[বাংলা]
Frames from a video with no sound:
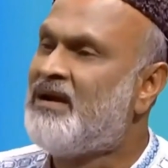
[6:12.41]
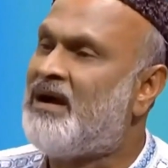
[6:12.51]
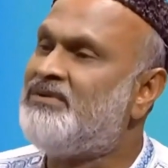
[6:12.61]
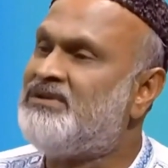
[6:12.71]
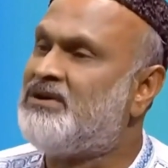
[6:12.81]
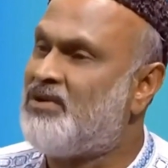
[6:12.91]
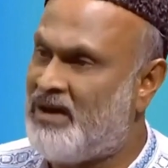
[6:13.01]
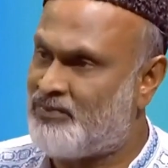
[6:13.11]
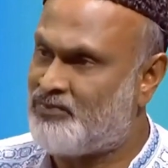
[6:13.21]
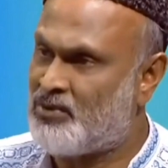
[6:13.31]
আমি দীর্ঘায়ু
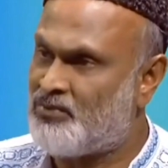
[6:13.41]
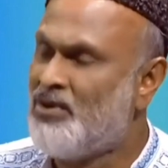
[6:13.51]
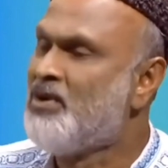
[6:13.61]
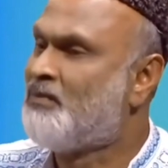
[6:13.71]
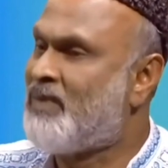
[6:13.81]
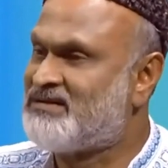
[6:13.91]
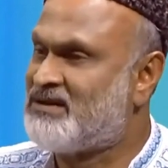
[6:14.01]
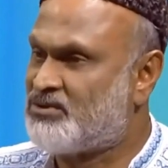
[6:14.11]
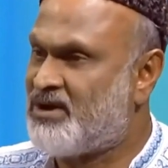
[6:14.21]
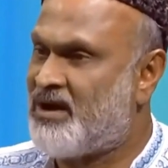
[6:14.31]
লাভ করব বাজে
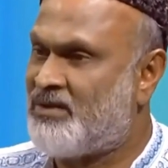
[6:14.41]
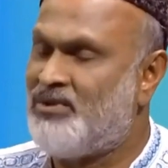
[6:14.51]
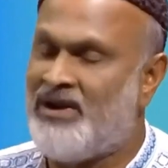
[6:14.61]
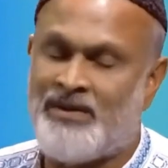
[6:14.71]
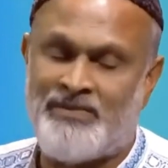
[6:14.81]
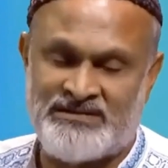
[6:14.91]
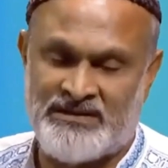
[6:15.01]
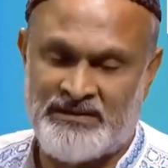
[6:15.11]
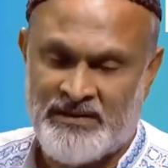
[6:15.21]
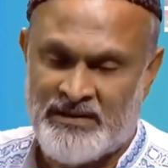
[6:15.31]
কথা না বললাম
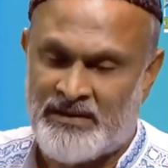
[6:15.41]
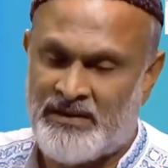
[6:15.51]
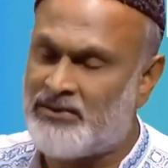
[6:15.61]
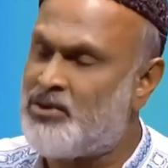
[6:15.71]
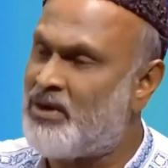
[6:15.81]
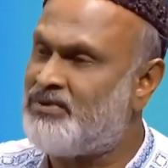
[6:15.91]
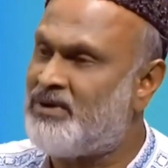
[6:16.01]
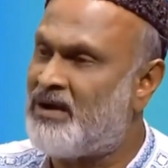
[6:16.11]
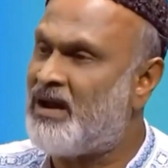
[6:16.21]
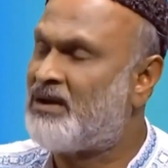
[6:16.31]
বাজে
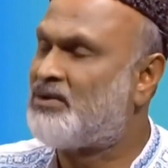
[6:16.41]
ঘোরাফেরা না